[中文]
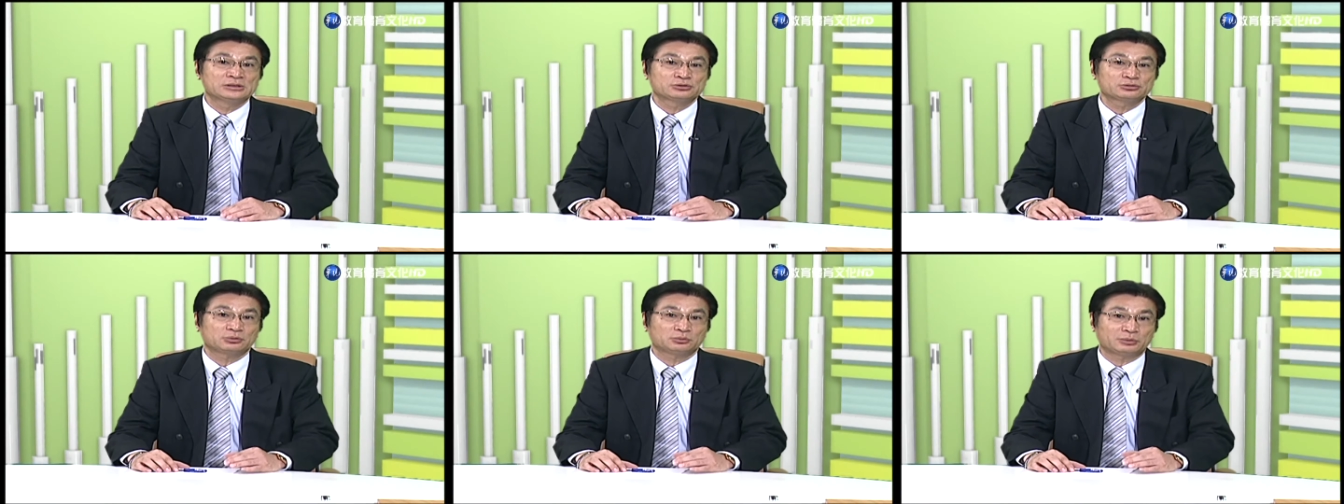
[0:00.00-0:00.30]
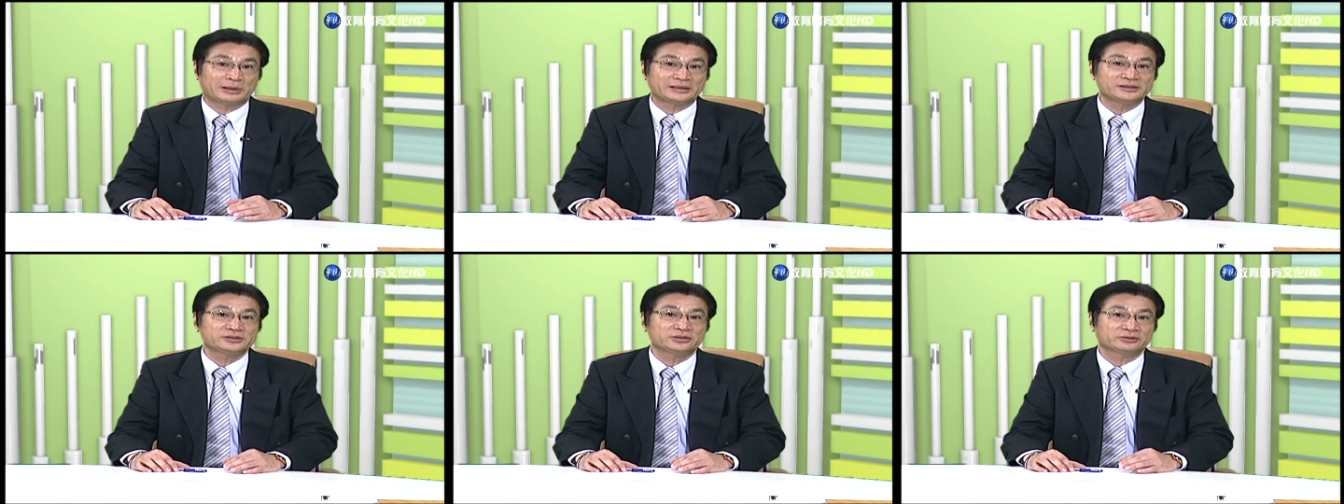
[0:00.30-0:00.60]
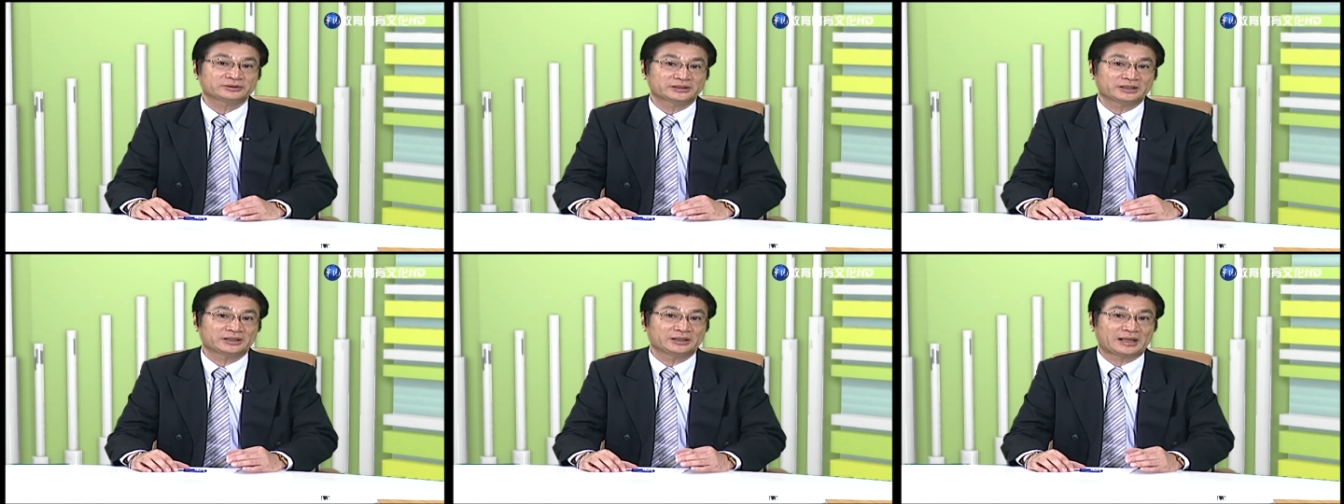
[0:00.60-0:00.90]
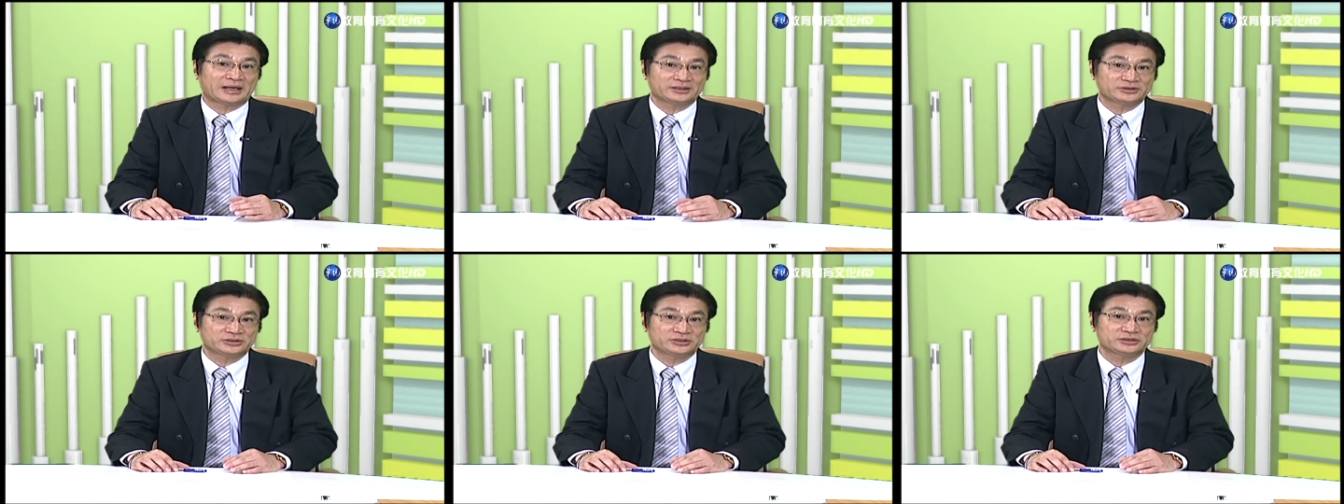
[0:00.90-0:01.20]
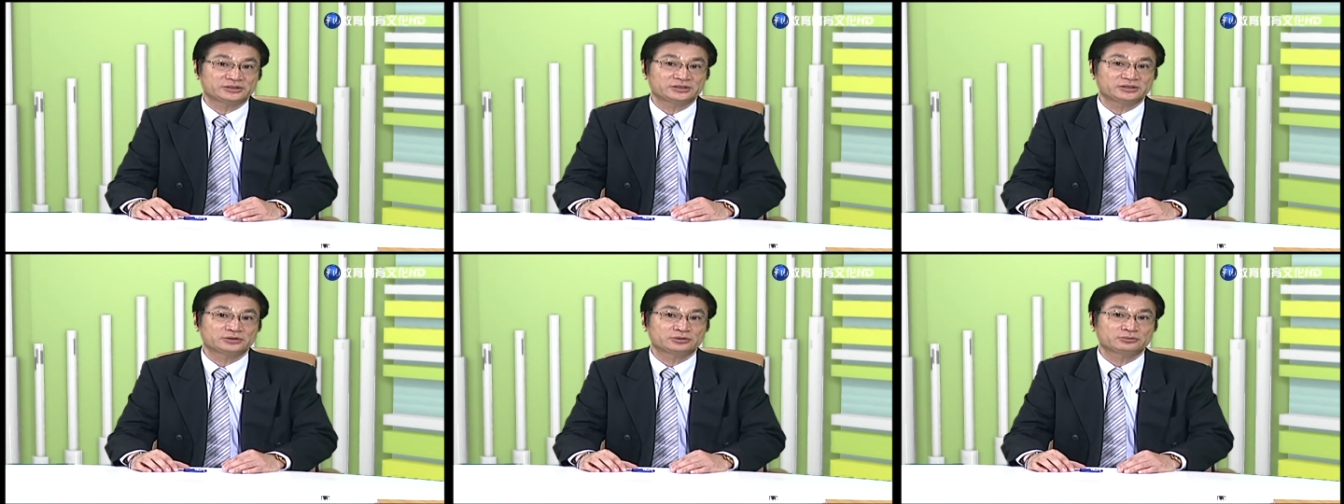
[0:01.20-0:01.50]
做完整的来
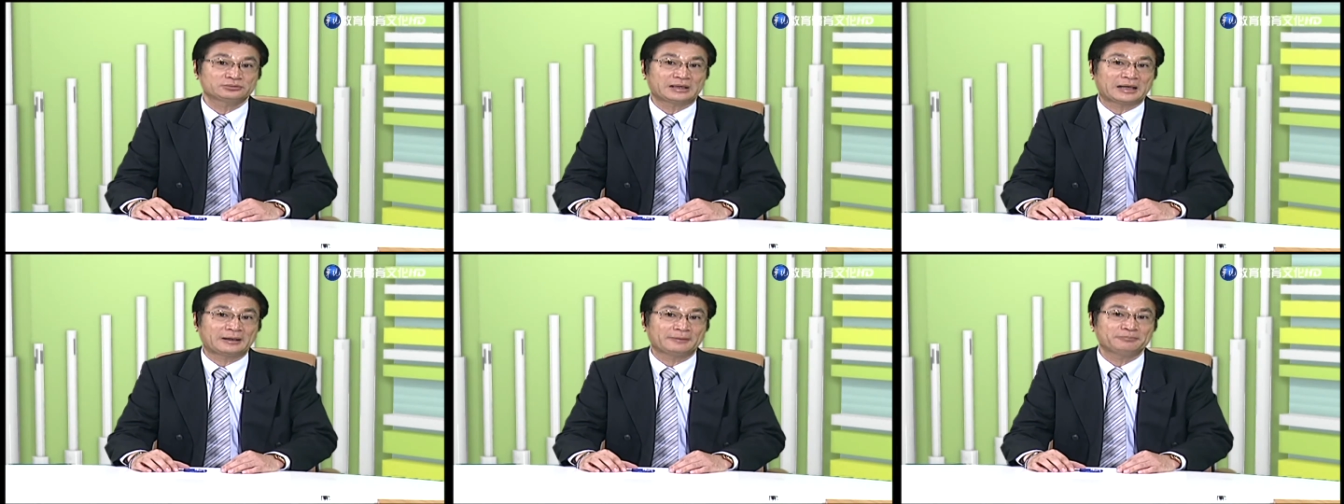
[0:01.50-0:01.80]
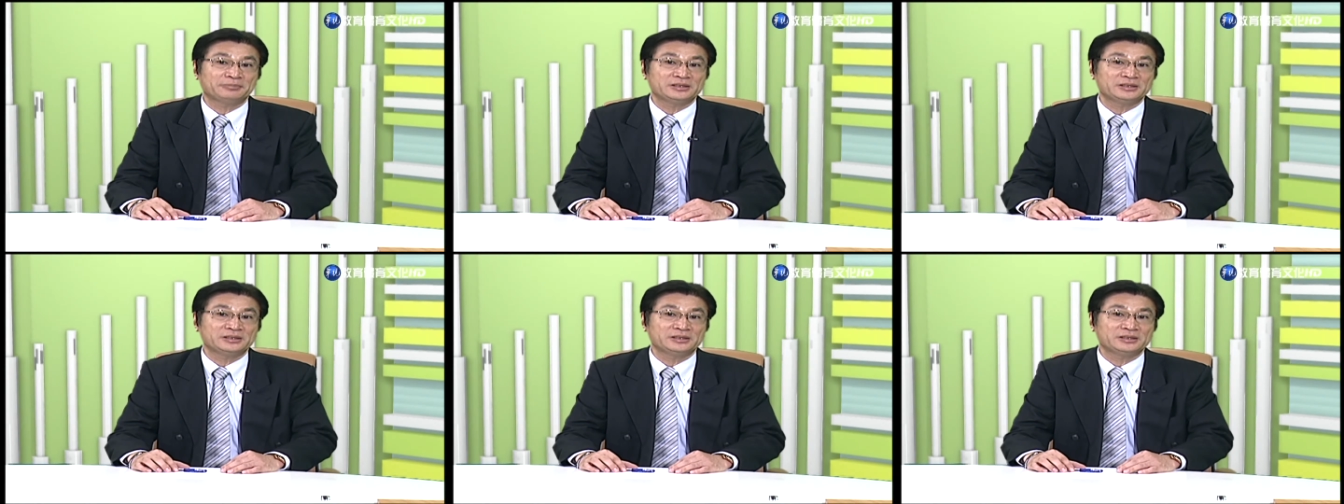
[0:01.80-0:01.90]
实施出来，